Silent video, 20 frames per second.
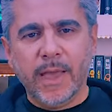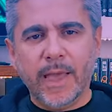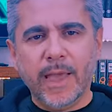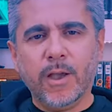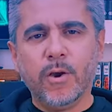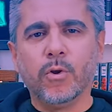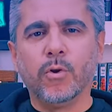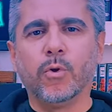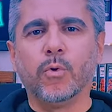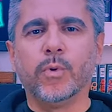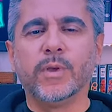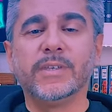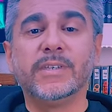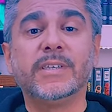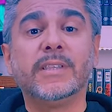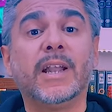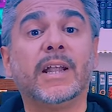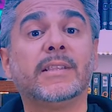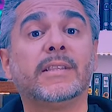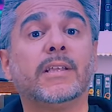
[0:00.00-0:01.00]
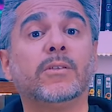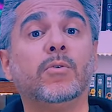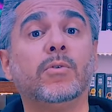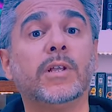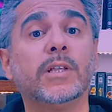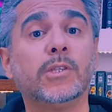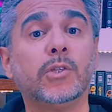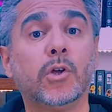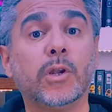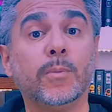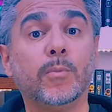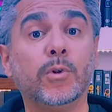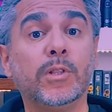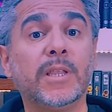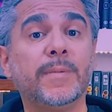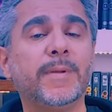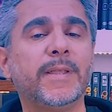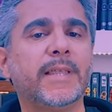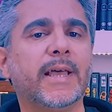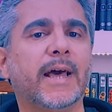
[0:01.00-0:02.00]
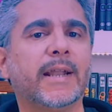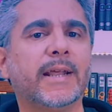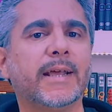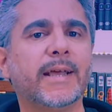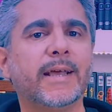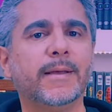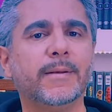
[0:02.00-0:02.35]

Eccolo qui, si tratta di un lettore multimediale.